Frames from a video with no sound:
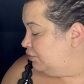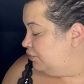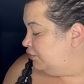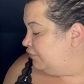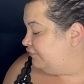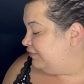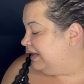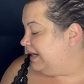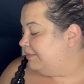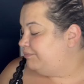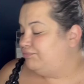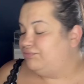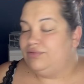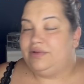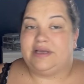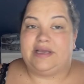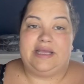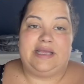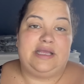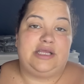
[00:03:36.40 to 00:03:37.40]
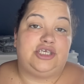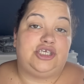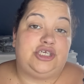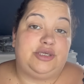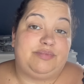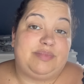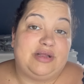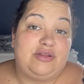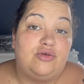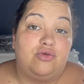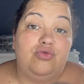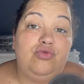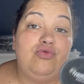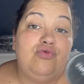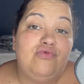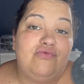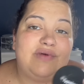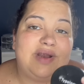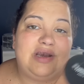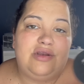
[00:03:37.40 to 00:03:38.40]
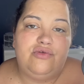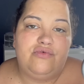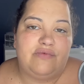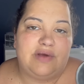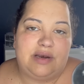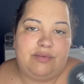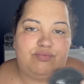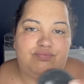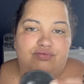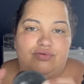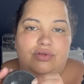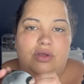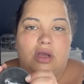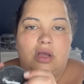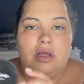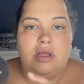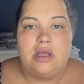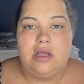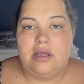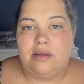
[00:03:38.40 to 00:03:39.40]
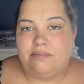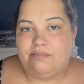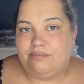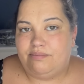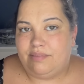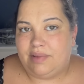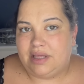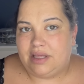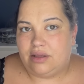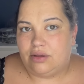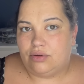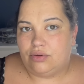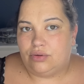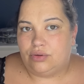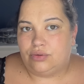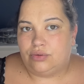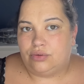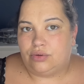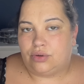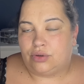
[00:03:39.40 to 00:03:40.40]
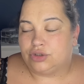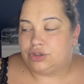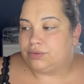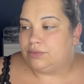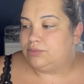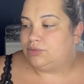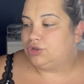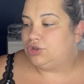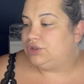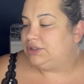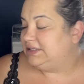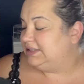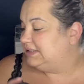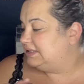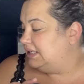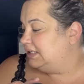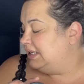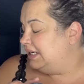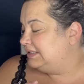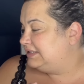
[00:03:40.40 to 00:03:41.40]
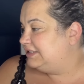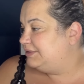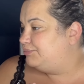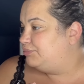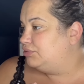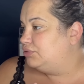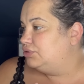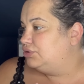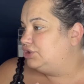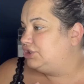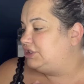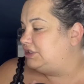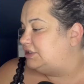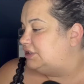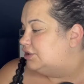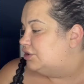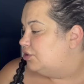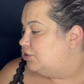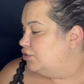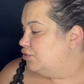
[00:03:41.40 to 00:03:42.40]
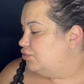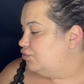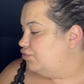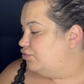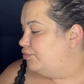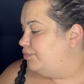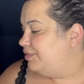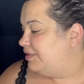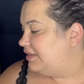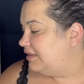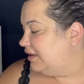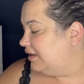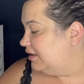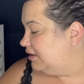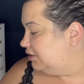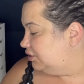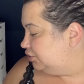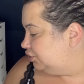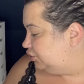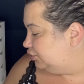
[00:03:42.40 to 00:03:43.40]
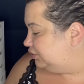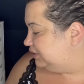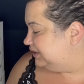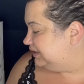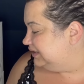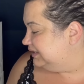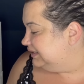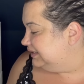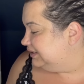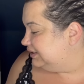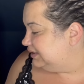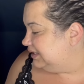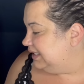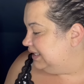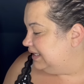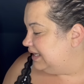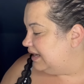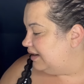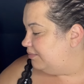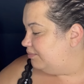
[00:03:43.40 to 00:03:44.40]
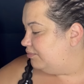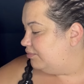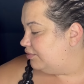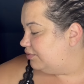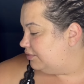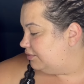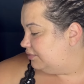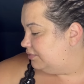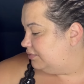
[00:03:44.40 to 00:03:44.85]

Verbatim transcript: on va la poudrer. J'ai pas de nouvelle, nouvelle poudre. Mais en ce moment, j'utilise la typologie ou bien j'utilise également